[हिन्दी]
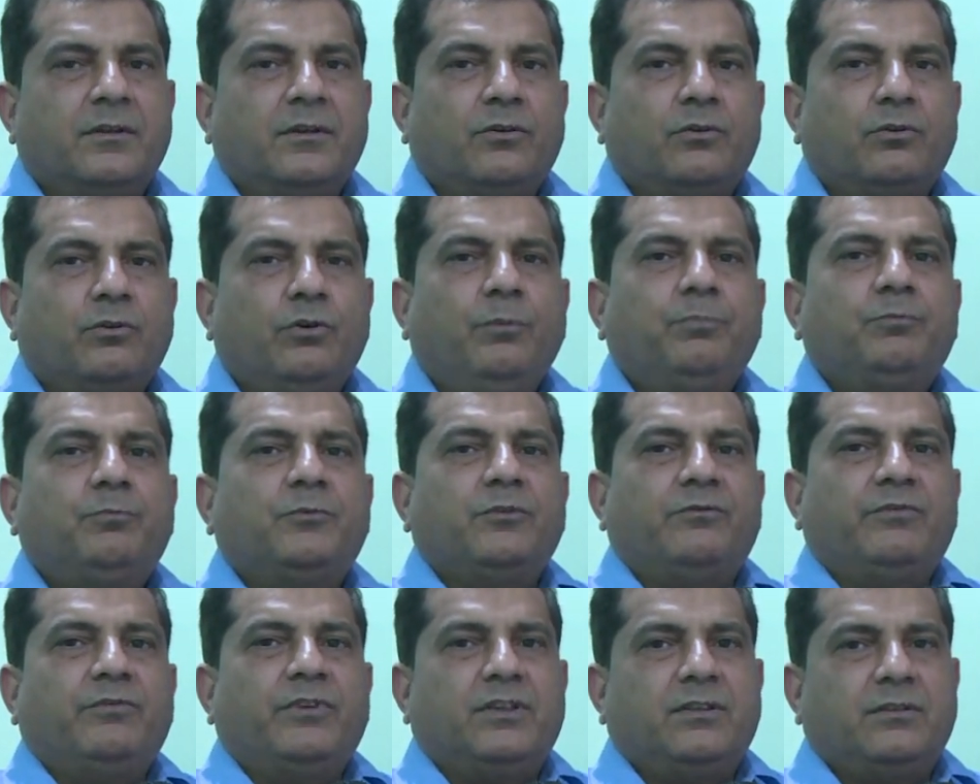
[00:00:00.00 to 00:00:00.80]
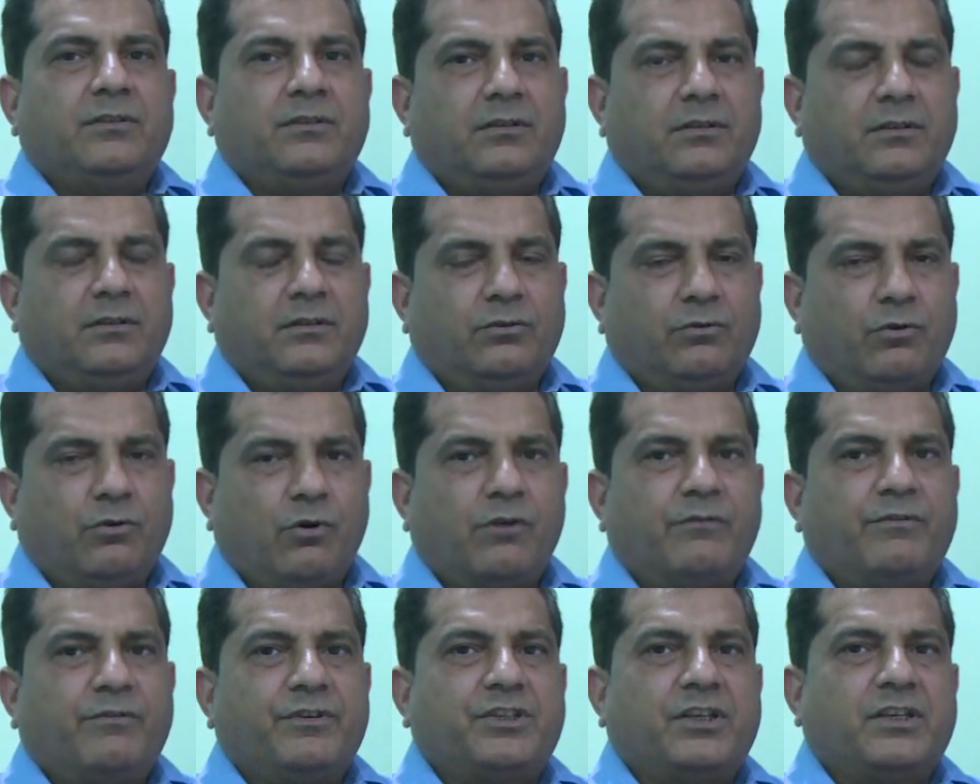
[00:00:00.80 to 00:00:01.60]
गुप्त वि,
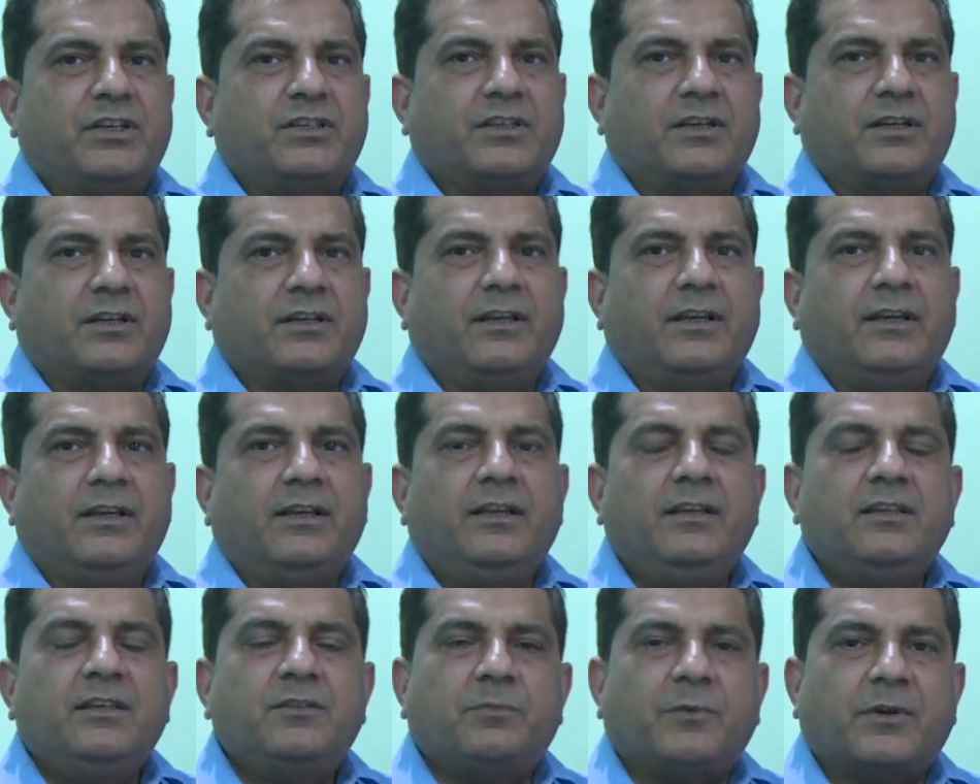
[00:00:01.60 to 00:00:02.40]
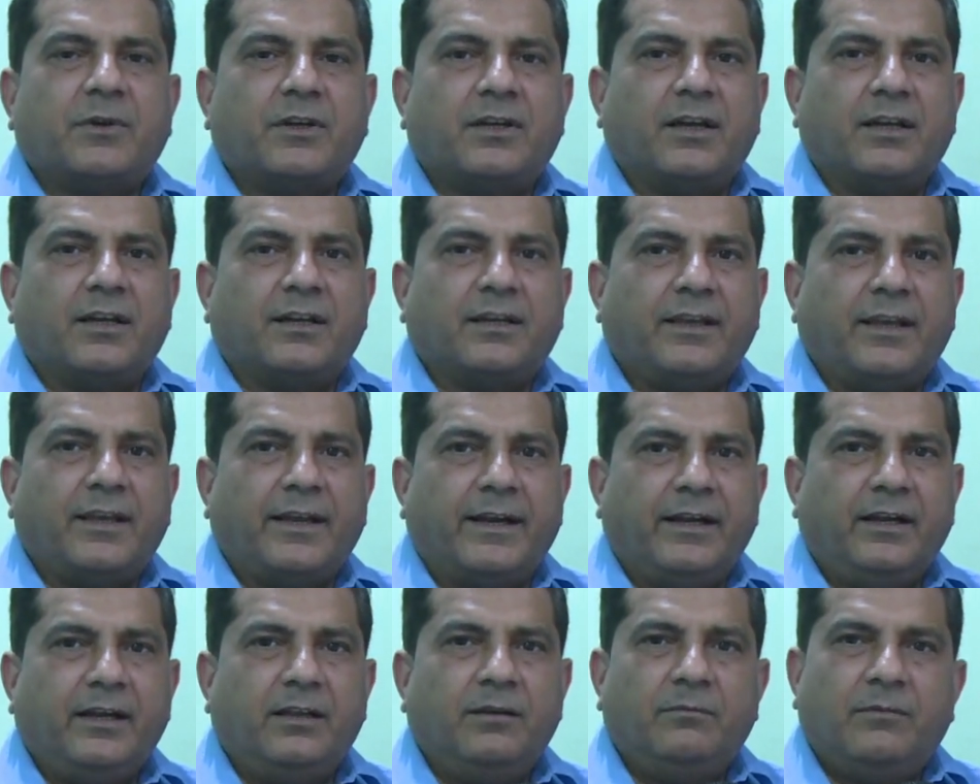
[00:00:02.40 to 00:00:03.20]
रोग विशेषज्ञ इस प्रकार के
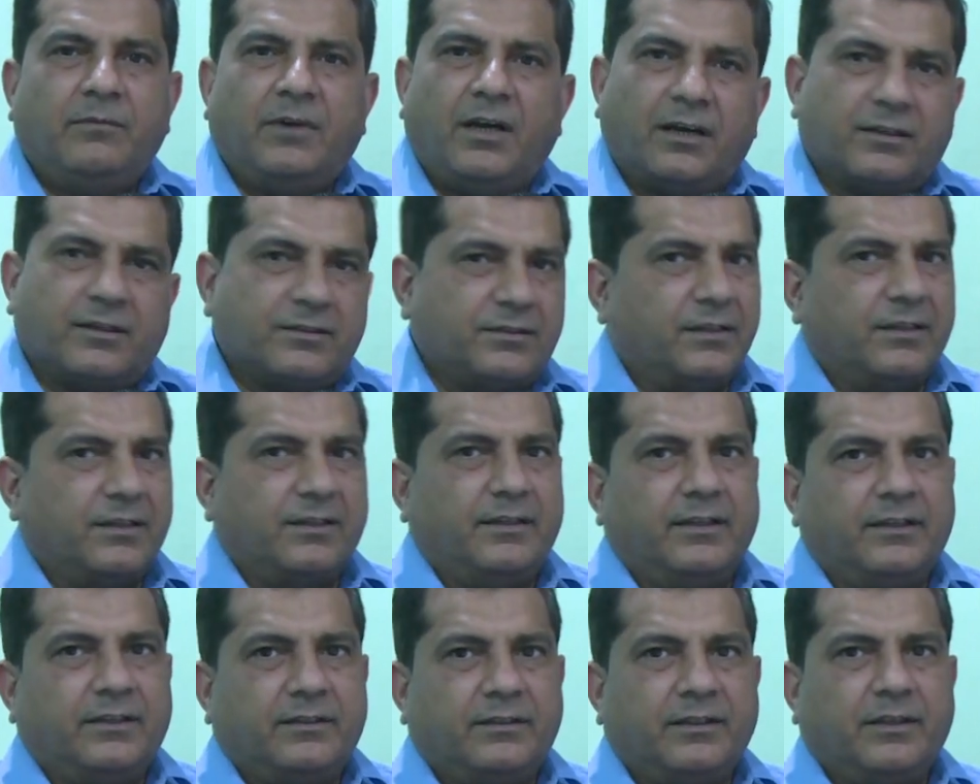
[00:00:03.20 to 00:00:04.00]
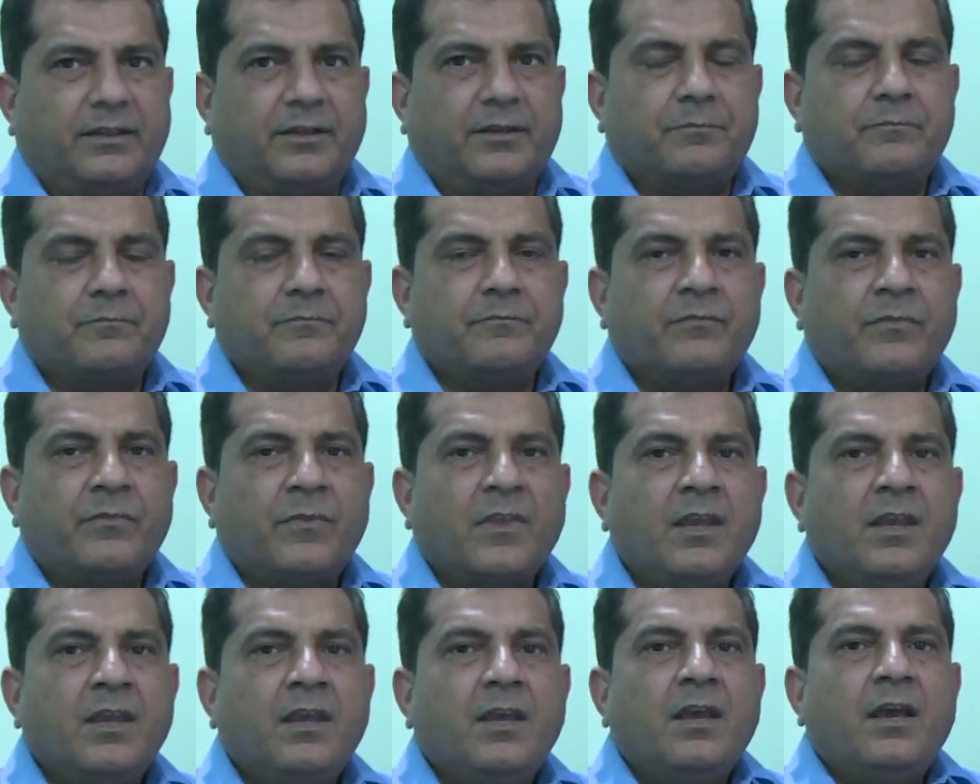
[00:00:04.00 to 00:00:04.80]
ऐड हम अक्सर देखते
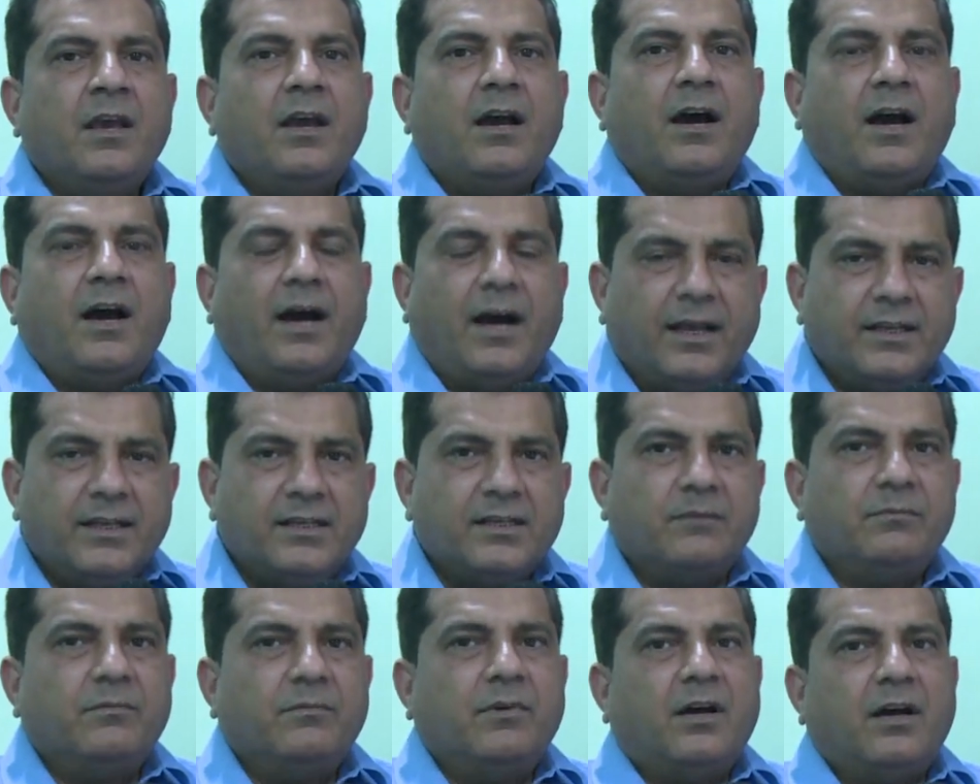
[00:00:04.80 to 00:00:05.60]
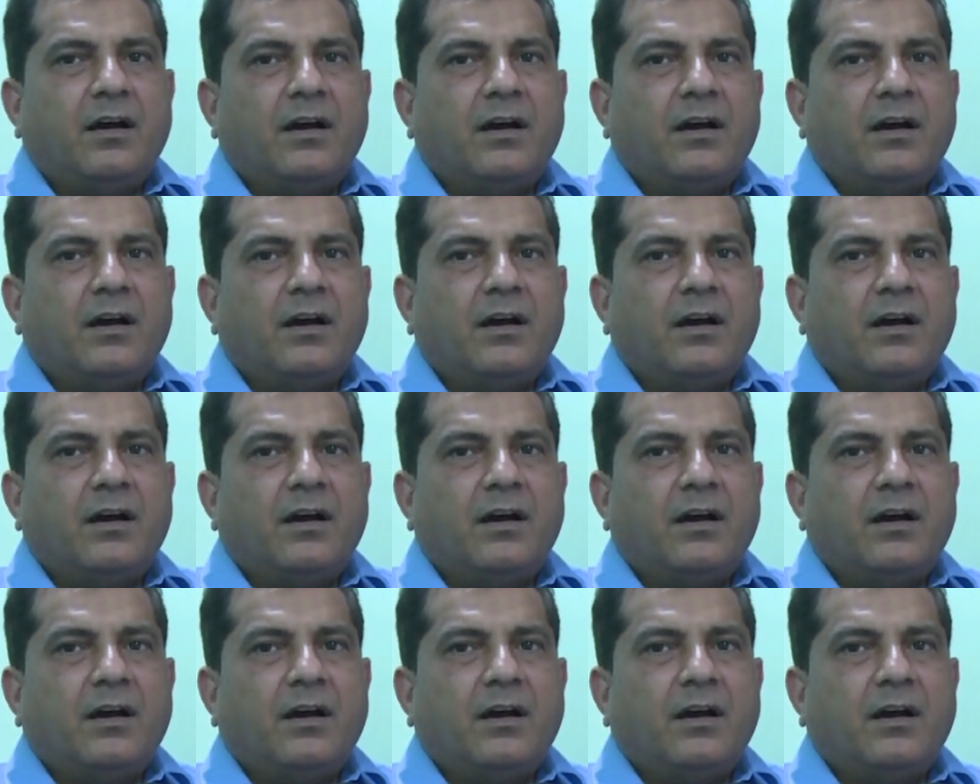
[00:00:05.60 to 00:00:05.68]
हैं आज हम